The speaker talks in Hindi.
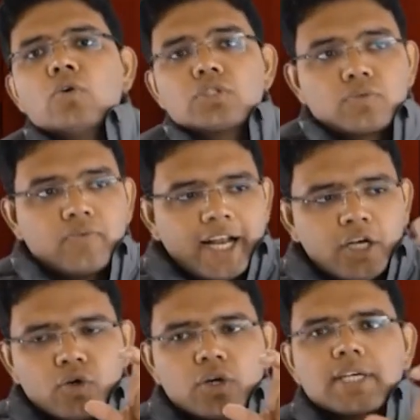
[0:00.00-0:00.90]
उस
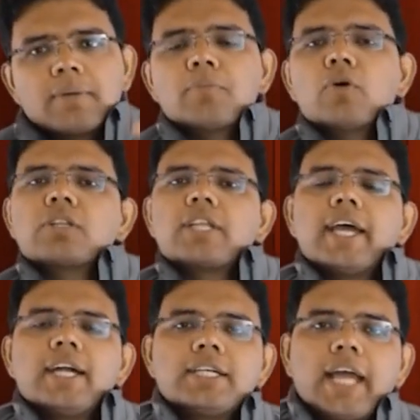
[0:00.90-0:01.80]
वैल्यू को टर्म बोलते
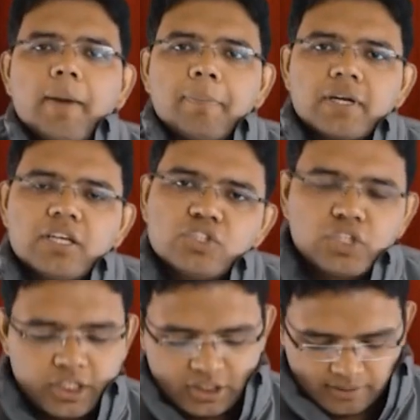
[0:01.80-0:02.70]
हैं
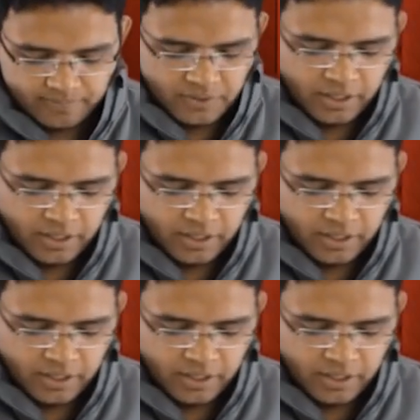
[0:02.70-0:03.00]
डेप्रीशिएशन